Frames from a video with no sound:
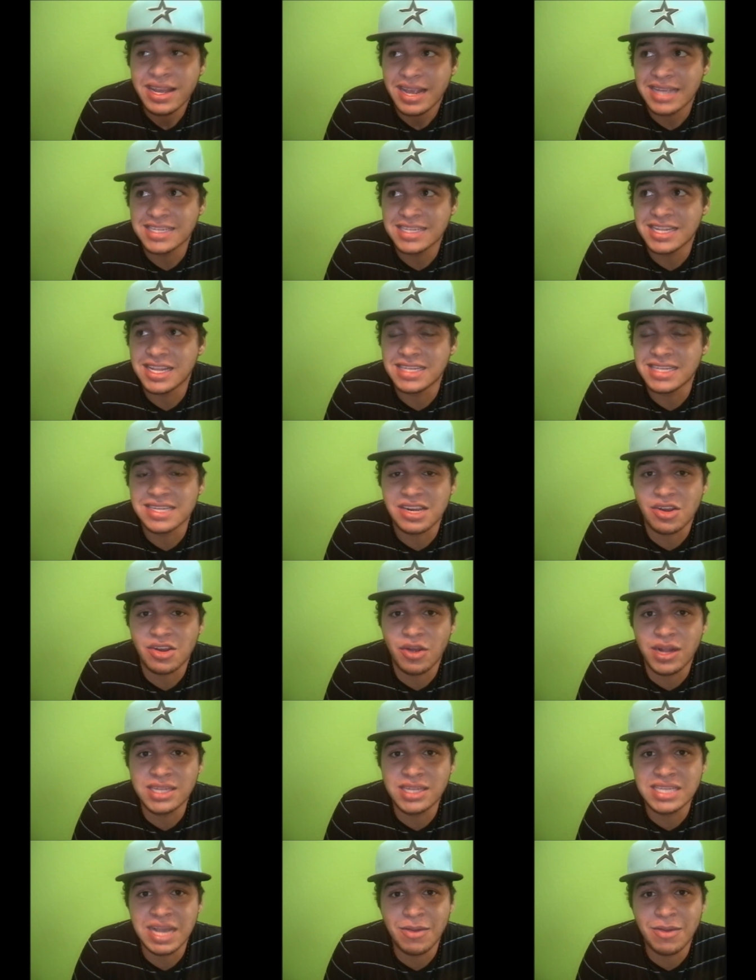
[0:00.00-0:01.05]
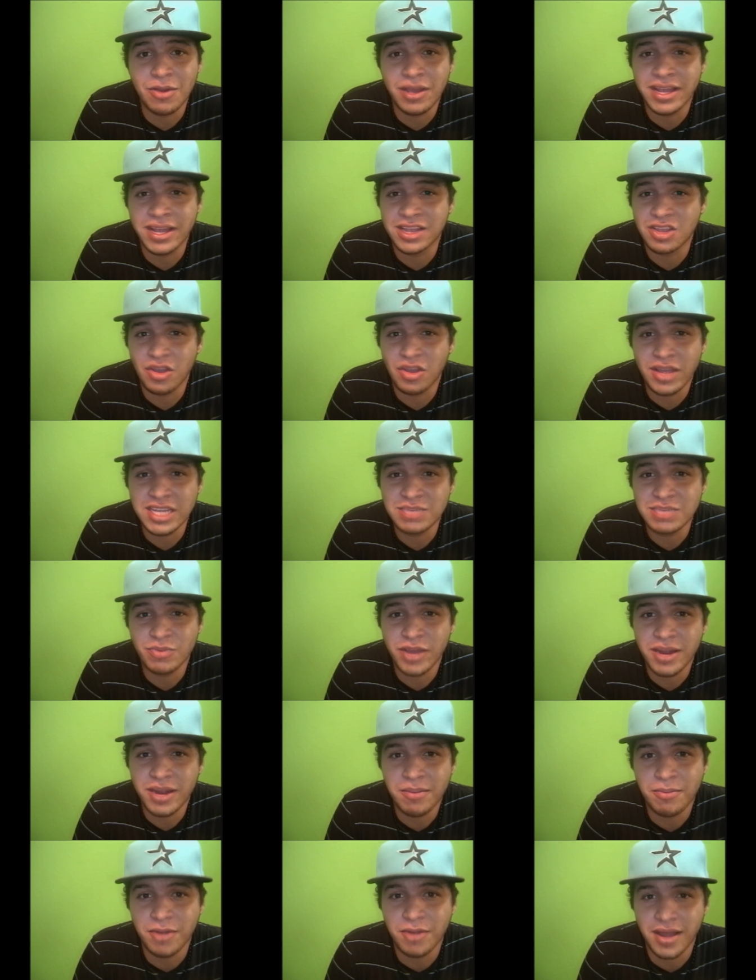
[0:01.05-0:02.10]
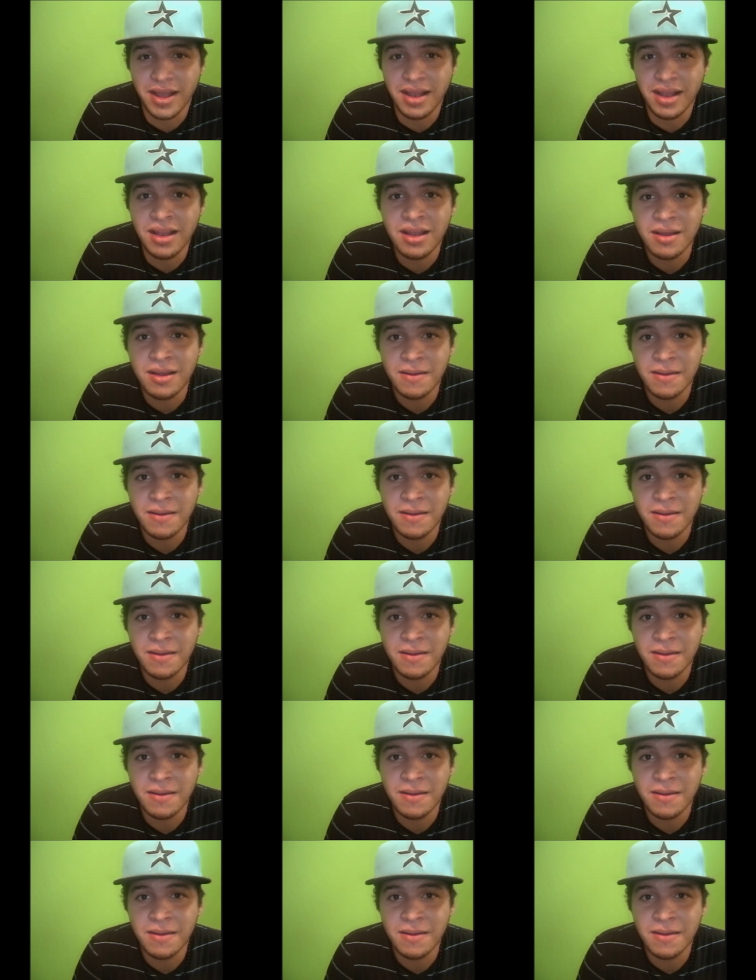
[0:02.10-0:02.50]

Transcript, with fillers: que se te acercó el chavo, que todas mueren por él.